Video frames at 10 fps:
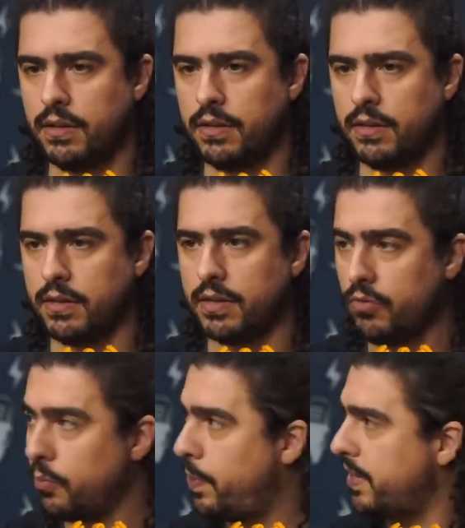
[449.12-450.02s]

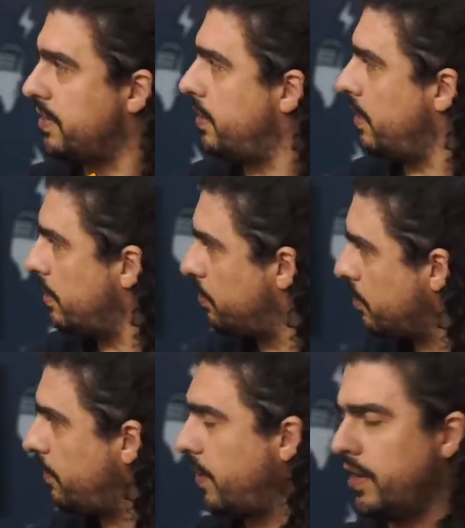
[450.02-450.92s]
Então, o Pasteur, o
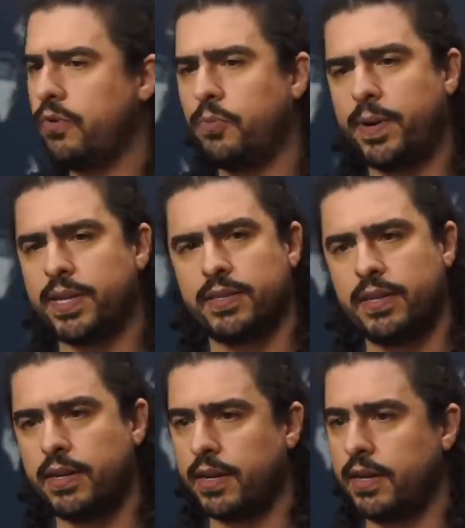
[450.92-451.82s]
pessoal fala, não, o
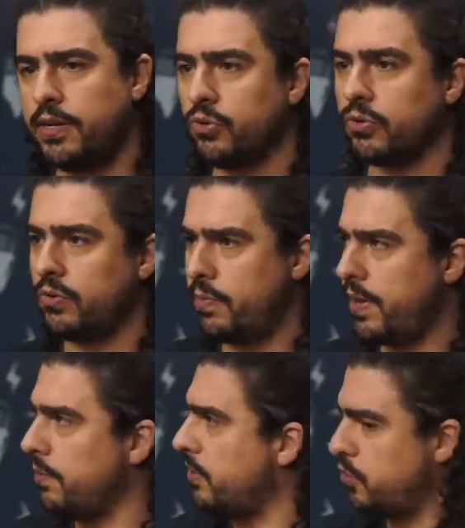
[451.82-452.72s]
Pasteur era religioso. Tudo
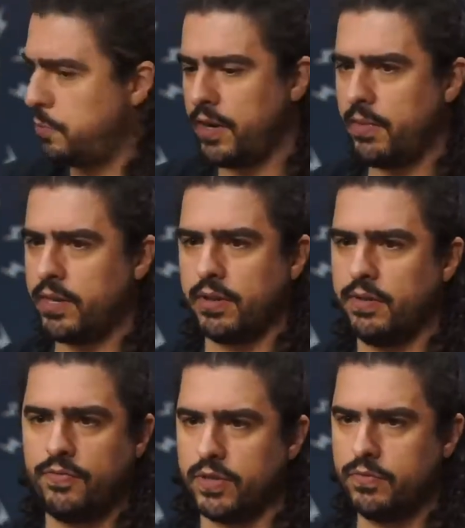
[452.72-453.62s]
bem, mas o experimento que
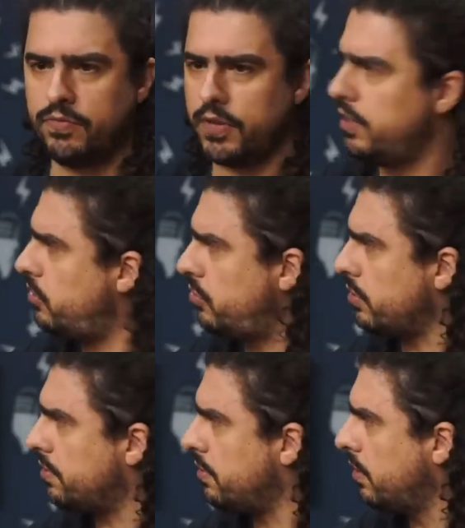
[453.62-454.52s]
ele fez não foi
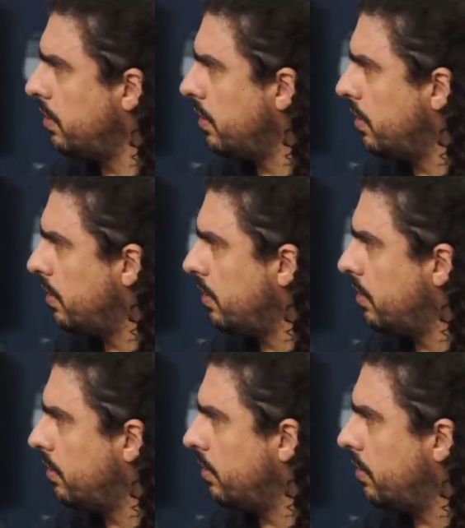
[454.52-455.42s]
religioso.
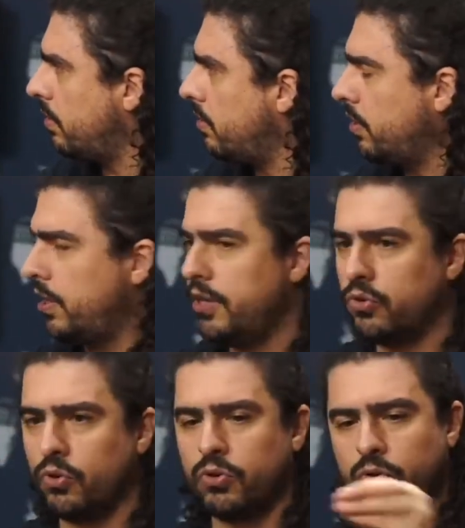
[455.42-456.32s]
Quando ele
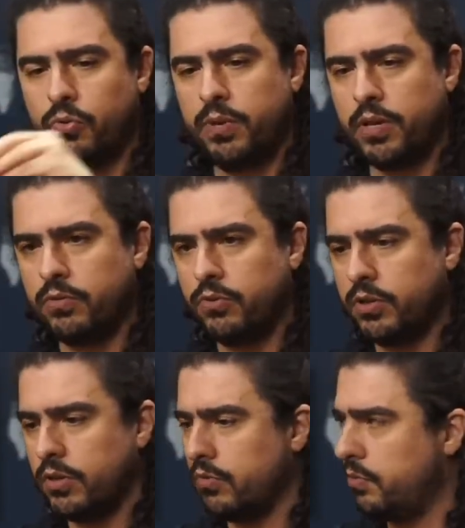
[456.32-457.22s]
entortou o bico,
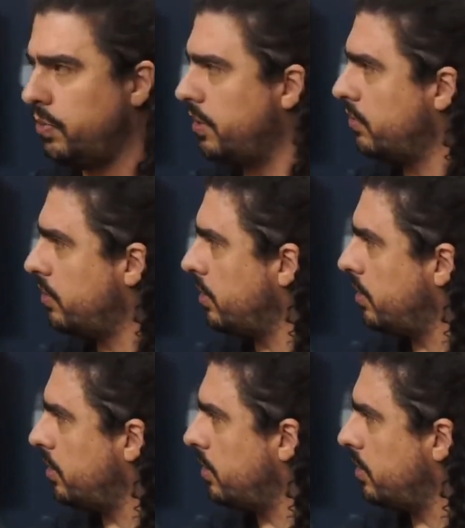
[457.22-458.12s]
de, o bico de,
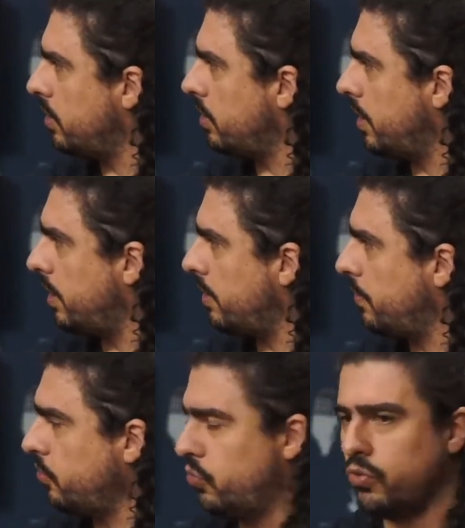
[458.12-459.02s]
de, de da,
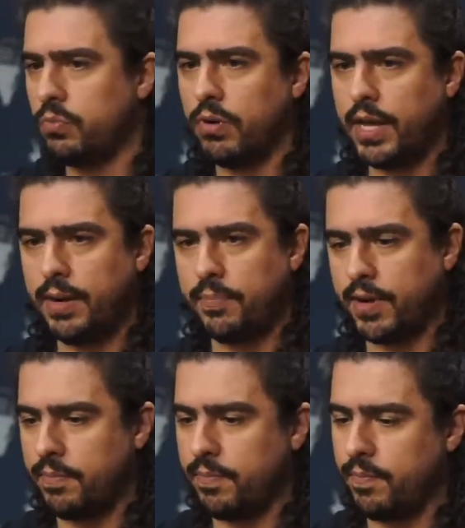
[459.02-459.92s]
do tubo lá
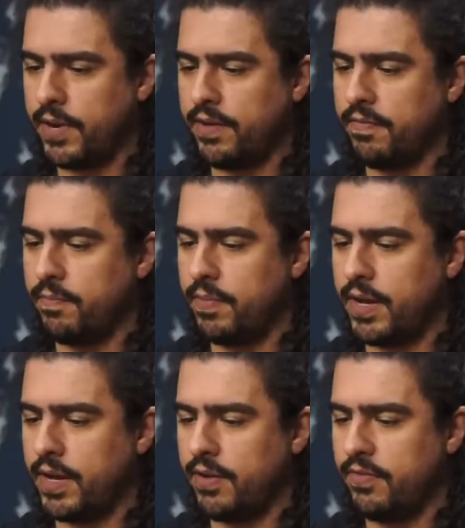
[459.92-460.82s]
para
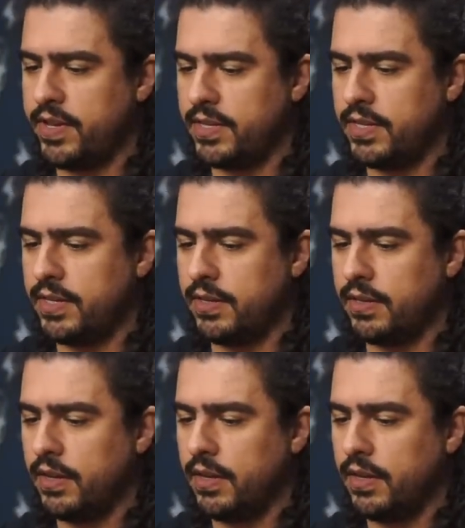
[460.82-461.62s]
para ver se